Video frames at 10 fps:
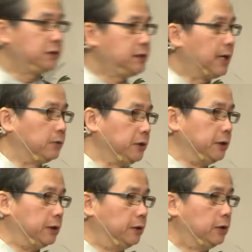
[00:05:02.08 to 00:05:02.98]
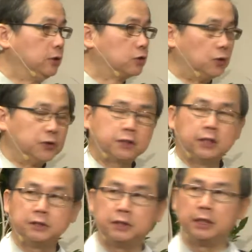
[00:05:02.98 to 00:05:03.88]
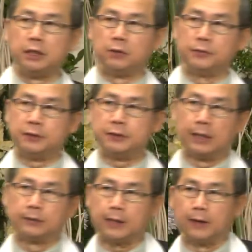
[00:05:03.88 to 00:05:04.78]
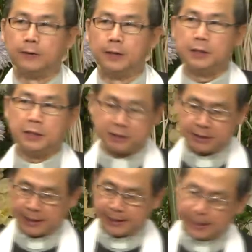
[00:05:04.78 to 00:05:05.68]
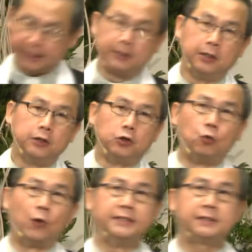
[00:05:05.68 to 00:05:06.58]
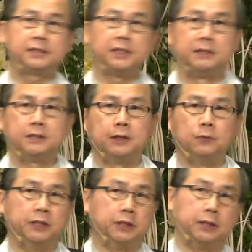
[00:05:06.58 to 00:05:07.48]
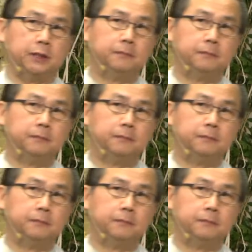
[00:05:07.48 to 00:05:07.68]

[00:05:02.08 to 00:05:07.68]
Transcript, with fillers: 教义、从圣经里头的教导一起来看有关祭这个问题。